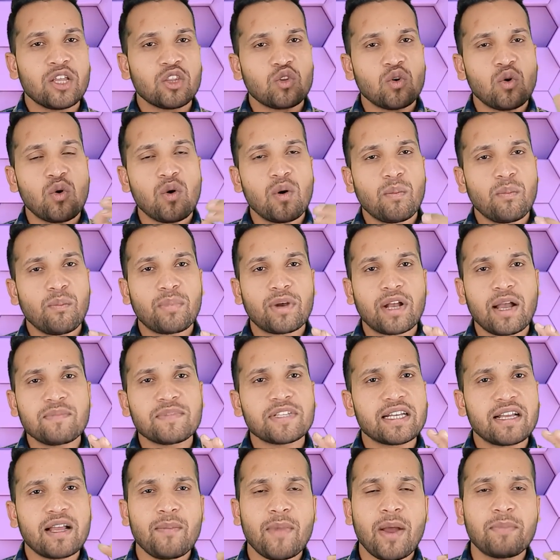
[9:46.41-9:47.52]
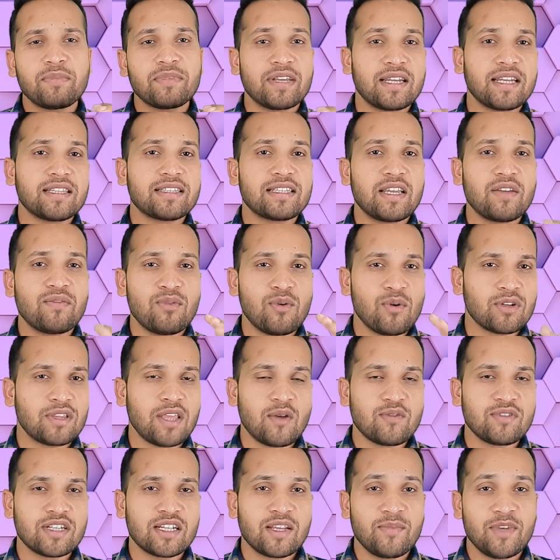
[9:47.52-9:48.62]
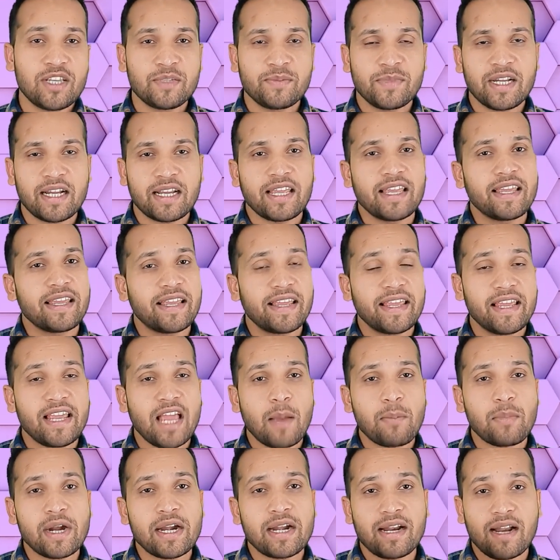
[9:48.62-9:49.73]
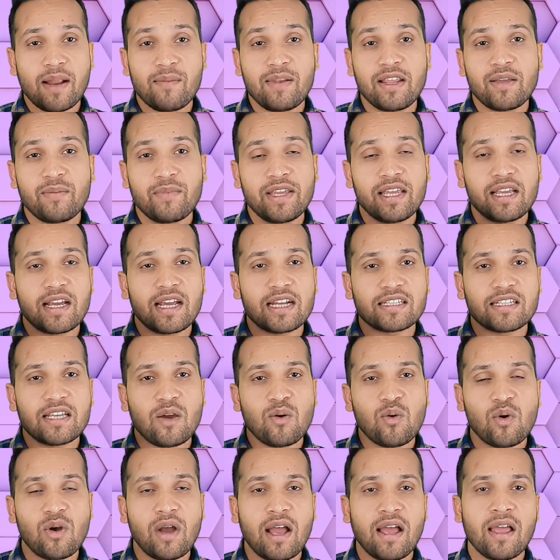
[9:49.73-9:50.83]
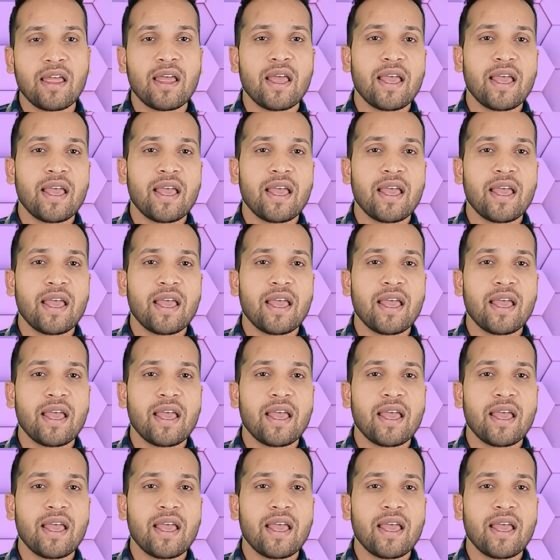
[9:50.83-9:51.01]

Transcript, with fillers: तो कम से कम आप थ्री से फोर थाउजेंड के बीच में रखें कि आपका ट्रैवलिंग भी खर्चा होगा